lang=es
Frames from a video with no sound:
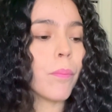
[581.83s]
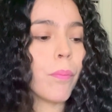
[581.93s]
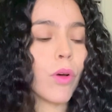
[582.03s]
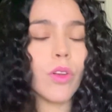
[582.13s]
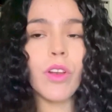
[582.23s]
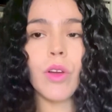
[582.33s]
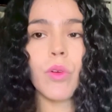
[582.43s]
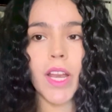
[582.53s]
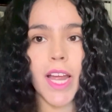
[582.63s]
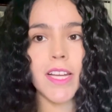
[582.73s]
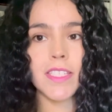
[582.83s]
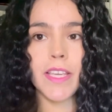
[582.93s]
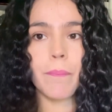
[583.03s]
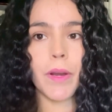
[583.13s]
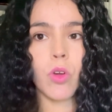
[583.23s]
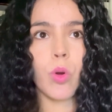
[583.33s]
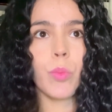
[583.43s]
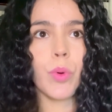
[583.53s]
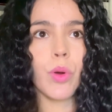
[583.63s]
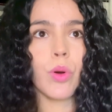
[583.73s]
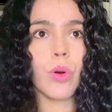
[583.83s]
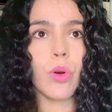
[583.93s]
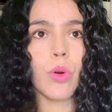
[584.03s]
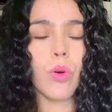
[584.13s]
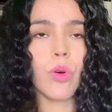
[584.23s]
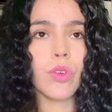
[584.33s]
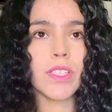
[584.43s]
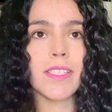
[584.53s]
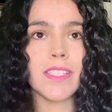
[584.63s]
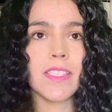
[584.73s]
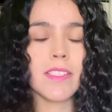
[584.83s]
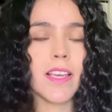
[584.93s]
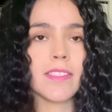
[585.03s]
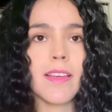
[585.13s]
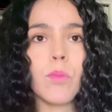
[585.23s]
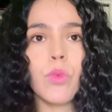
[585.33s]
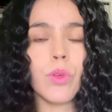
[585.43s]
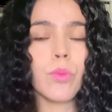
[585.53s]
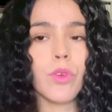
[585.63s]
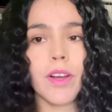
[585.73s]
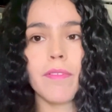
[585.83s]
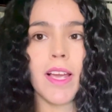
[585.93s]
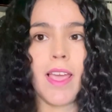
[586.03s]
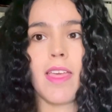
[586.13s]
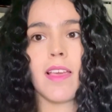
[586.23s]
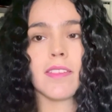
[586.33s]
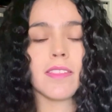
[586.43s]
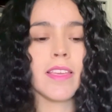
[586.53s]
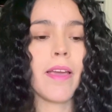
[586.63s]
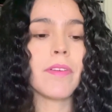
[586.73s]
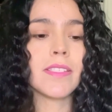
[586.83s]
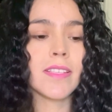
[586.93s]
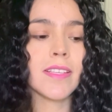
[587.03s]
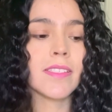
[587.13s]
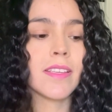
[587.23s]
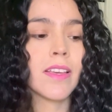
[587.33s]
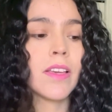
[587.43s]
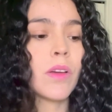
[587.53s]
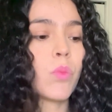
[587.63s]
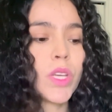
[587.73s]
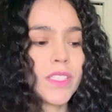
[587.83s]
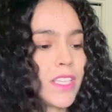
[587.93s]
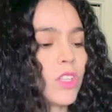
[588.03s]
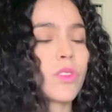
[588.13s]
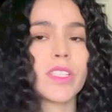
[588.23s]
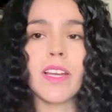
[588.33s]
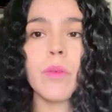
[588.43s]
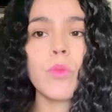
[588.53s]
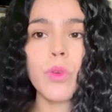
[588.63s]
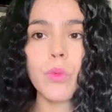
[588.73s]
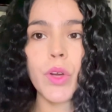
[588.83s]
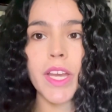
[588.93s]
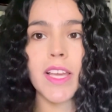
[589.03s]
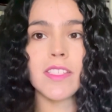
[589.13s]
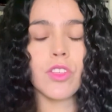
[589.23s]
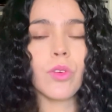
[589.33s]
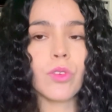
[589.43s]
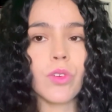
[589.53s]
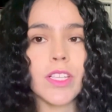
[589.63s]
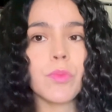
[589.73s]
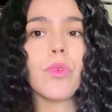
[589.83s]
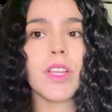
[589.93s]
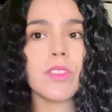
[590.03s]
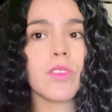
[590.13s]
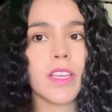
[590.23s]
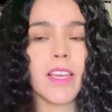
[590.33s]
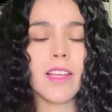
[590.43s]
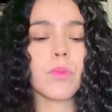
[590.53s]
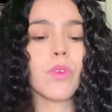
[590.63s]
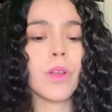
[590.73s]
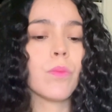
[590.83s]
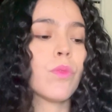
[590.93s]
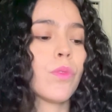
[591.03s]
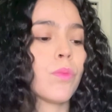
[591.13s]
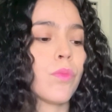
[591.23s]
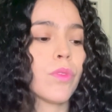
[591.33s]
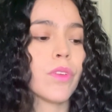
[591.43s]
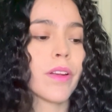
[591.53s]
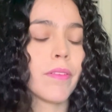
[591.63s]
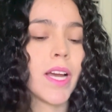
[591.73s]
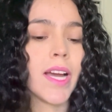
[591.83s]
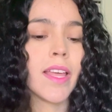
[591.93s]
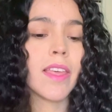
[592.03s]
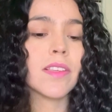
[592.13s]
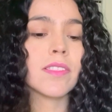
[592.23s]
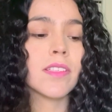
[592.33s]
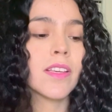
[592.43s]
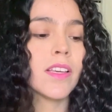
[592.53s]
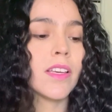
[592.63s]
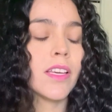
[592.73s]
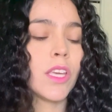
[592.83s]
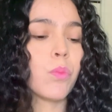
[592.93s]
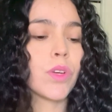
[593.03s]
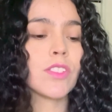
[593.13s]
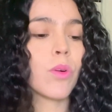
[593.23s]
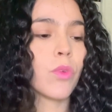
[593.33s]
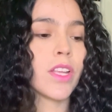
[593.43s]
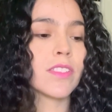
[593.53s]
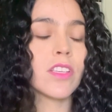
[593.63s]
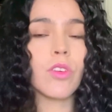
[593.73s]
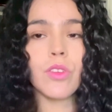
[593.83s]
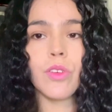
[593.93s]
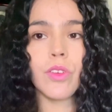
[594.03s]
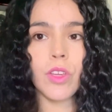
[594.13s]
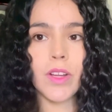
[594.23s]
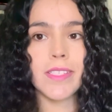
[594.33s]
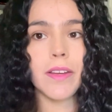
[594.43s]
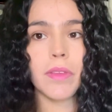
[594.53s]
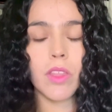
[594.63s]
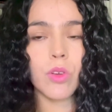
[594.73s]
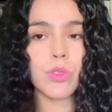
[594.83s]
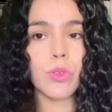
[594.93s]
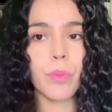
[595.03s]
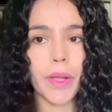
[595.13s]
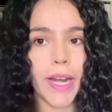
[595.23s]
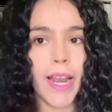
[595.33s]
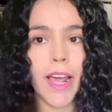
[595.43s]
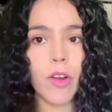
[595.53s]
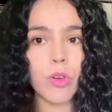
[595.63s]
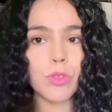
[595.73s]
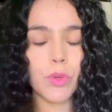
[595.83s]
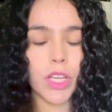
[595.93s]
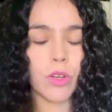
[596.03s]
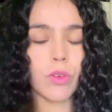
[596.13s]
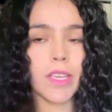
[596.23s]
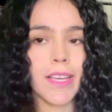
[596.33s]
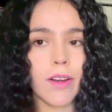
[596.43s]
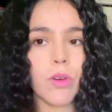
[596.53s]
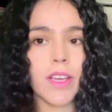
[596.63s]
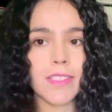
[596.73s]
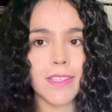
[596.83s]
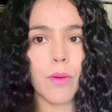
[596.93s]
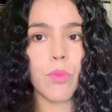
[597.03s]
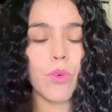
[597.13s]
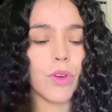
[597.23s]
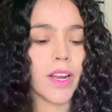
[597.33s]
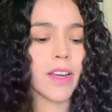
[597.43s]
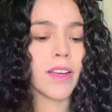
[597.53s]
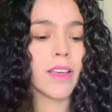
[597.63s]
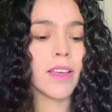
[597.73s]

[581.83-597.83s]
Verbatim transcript: Por lo regular siempre compro cosas que ya están muy muy rebajadas y a veces pues sí no salen muy buenas y yo creo que es por eso que ya las ponen muy muy rebajadas. Y pues como les digo, yo no quiero hacer videos súper largos porque no quiero que se aburran.